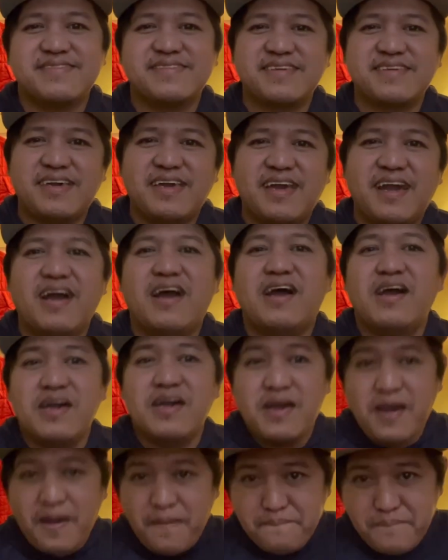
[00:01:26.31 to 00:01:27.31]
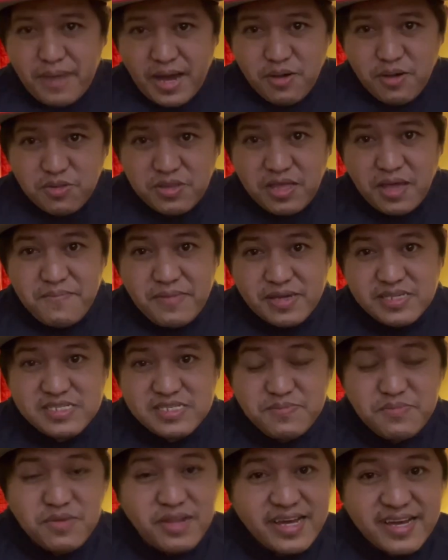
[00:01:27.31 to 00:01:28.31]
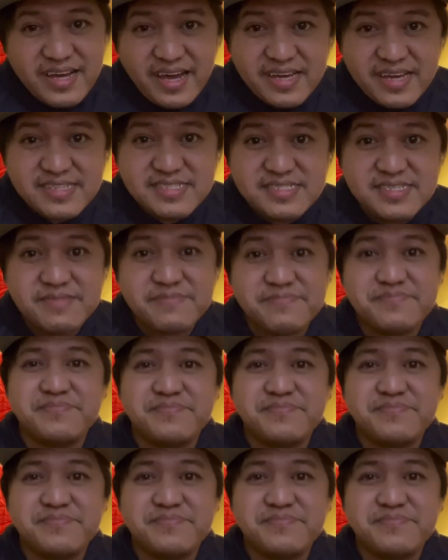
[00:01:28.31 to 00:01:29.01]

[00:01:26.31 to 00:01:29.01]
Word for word: Kaya bago tayo magsimula guys,